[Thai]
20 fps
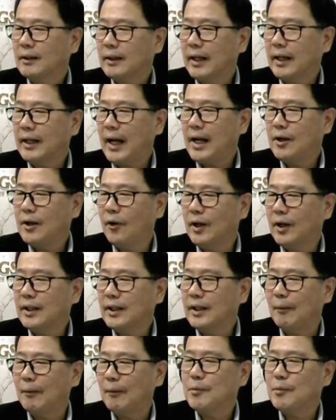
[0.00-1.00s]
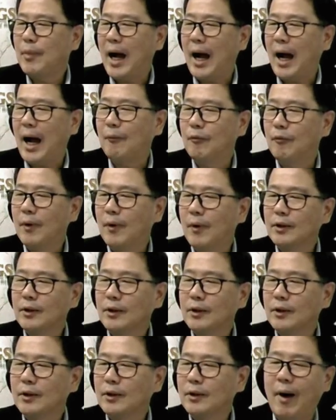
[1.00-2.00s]
ใกล้ๆร้อยสามสิบบาทผมก็
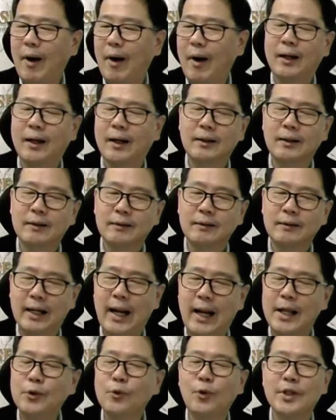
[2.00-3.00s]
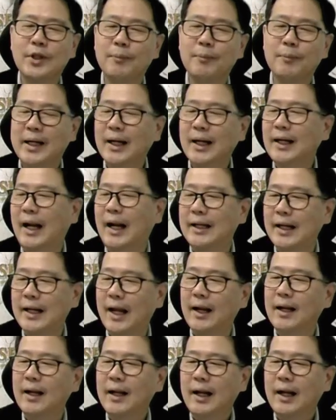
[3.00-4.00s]
ต้องระวังหลายๆตัวจะเป็นลักษณะ
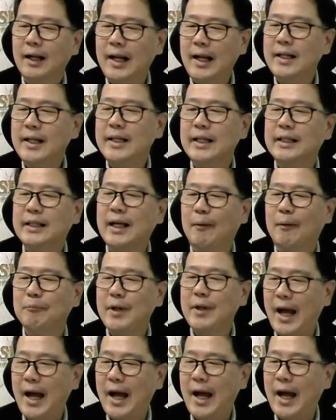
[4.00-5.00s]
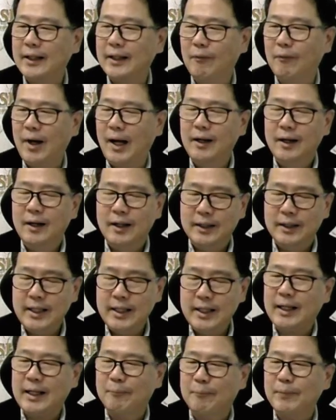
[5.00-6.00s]
เนี้ยเล่นดีดกลับได้แต่ว่า
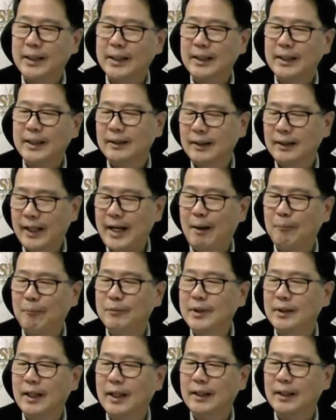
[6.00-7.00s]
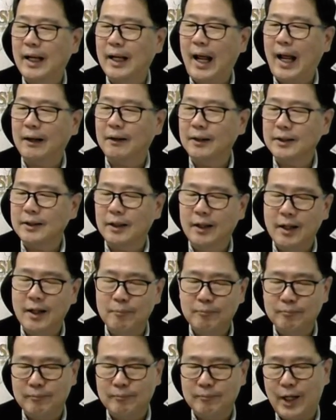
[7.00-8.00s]
ดีดกลับไประดับหนึ่งเนี่ยตลาดก็จะ
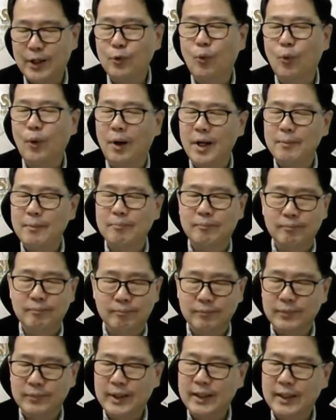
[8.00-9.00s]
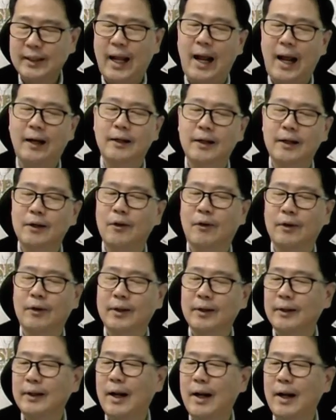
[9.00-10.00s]
เริ่มมาดูว่าทิศทางเรื่องของ
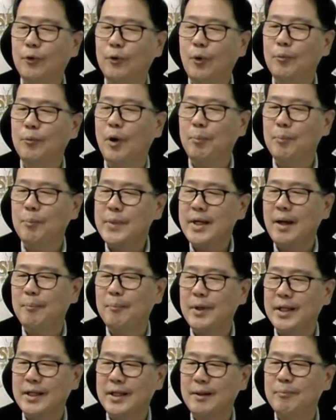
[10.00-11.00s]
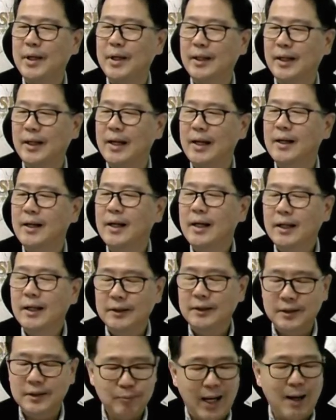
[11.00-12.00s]
แนวโน้มดอกเบี้ยปีนี้เป็นไง
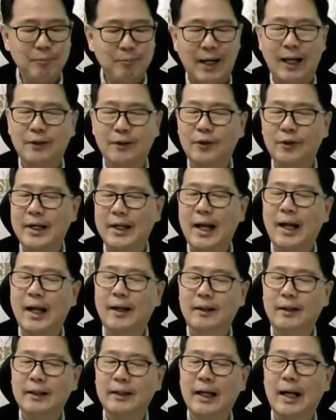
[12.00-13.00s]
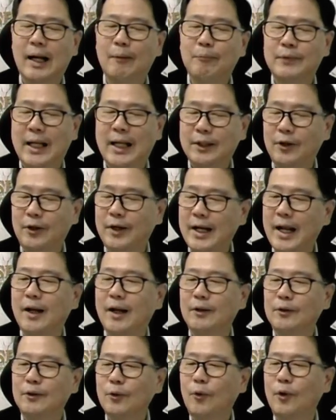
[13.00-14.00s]
ซึ่งภาพหลังตอนนี้นะครับณตอน
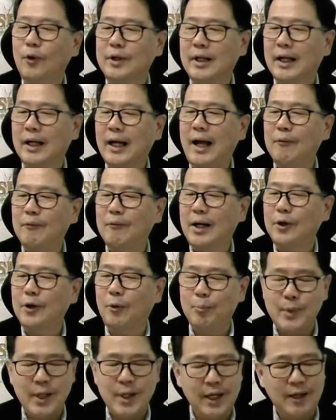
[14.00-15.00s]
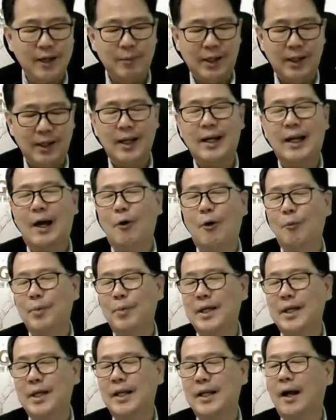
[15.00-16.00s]
นี้ทุกคงคาดว่าดอกเบี้ยในประเทศเรา
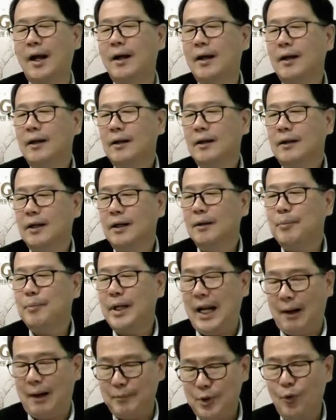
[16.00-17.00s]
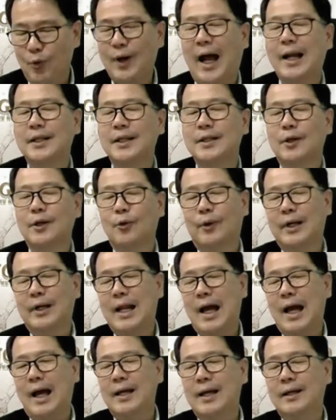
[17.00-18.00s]
ปีนี้ครึ่งปีหลังมีโอกาสที่จะลด
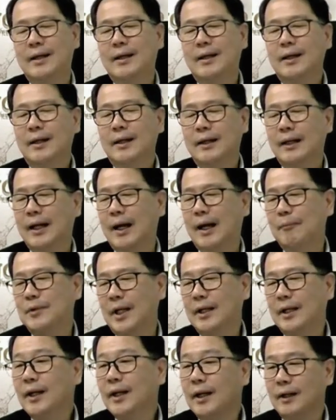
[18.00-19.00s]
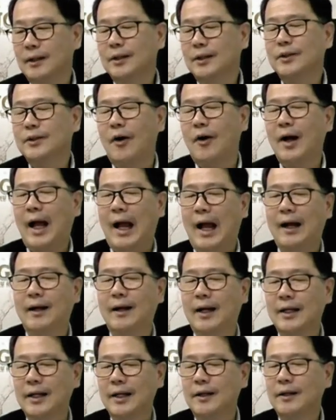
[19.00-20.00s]
ได้นะครับจะหนึ่งหรือสองครั้ง
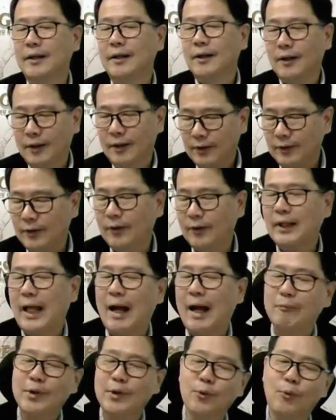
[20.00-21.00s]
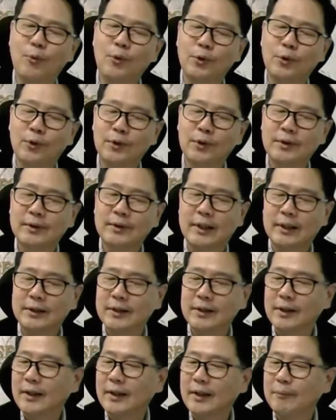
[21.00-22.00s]
อันนี้ต้องตามกันแต่
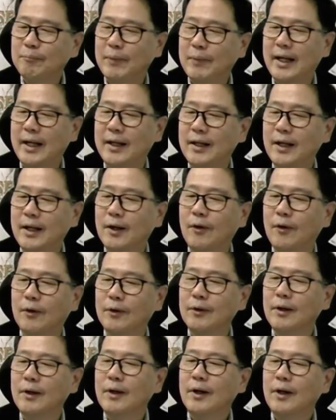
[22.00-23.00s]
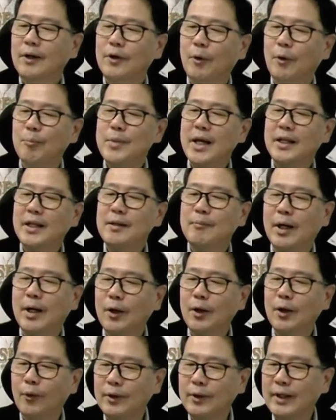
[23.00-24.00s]
ซึ่งประเด็นในเรื่องของดอกเบี้ยที่
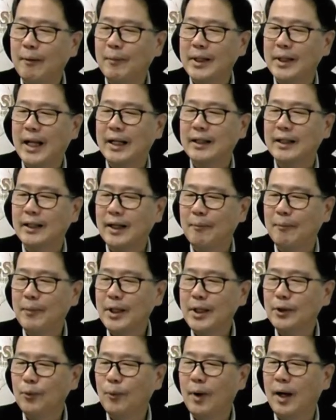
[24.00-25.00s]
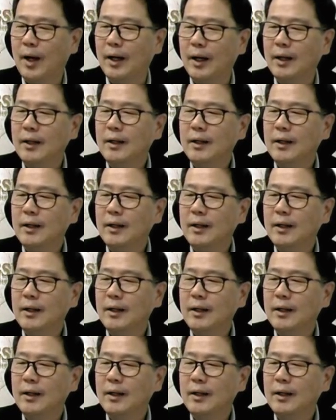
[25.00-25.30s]
มันลดเนี่ยมันอาจจะทำให้ตัว